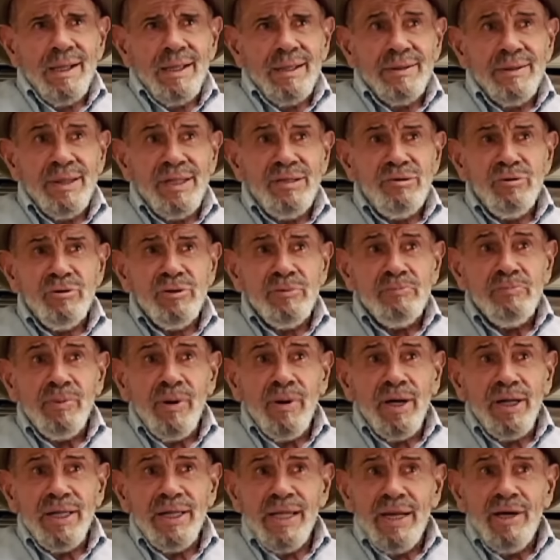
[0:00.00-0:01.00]
И кроме
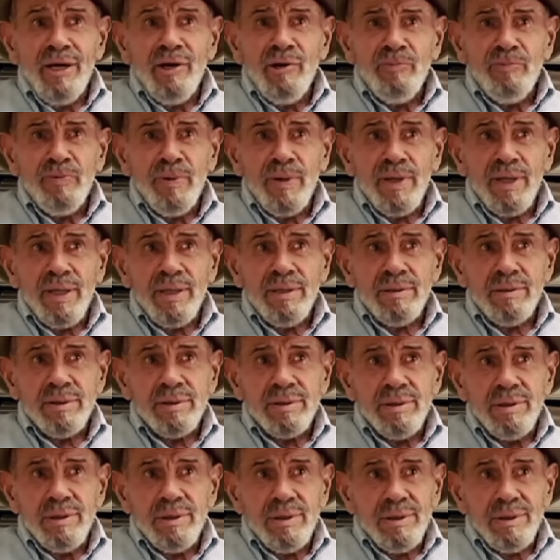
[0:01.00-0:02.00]
того, за 150
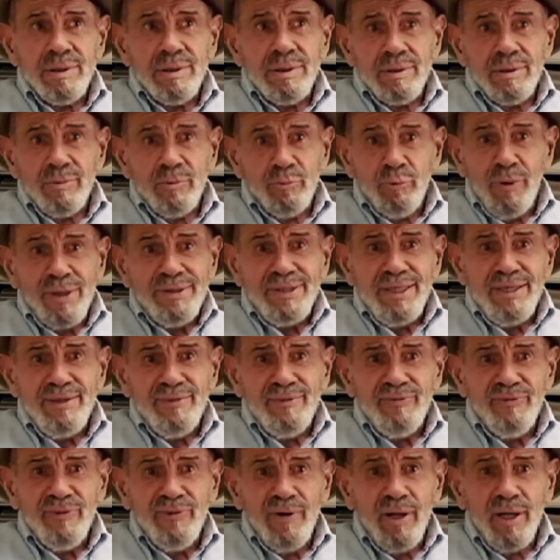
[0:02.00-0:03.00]
долларов можно
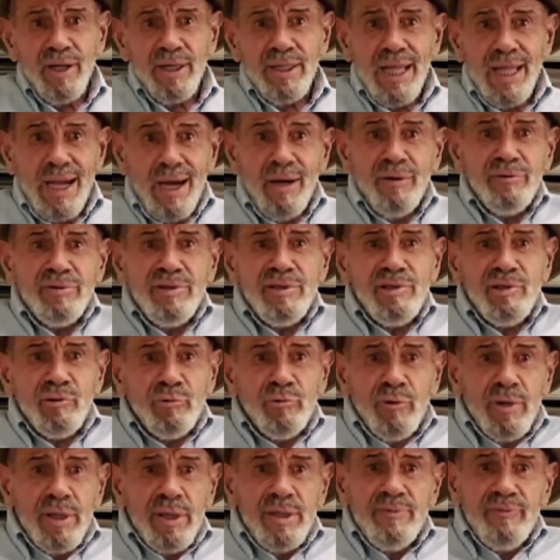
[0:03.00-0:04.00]
было купить
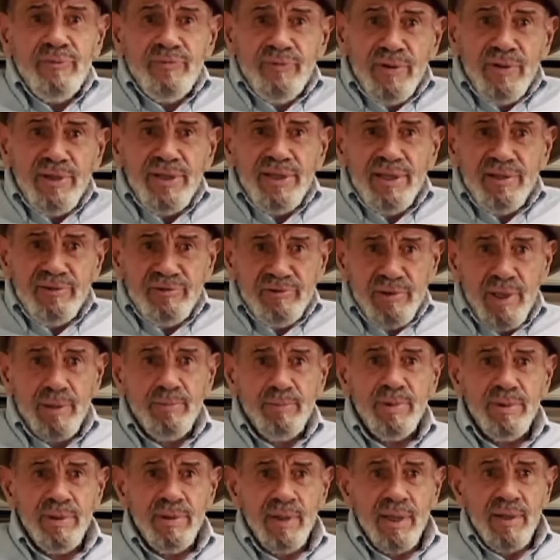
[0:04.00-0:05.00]
собранный самолет,
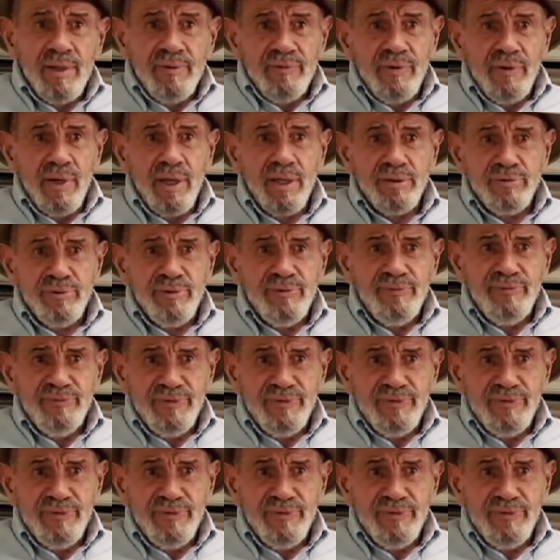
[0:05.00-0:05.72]
готовый к полету.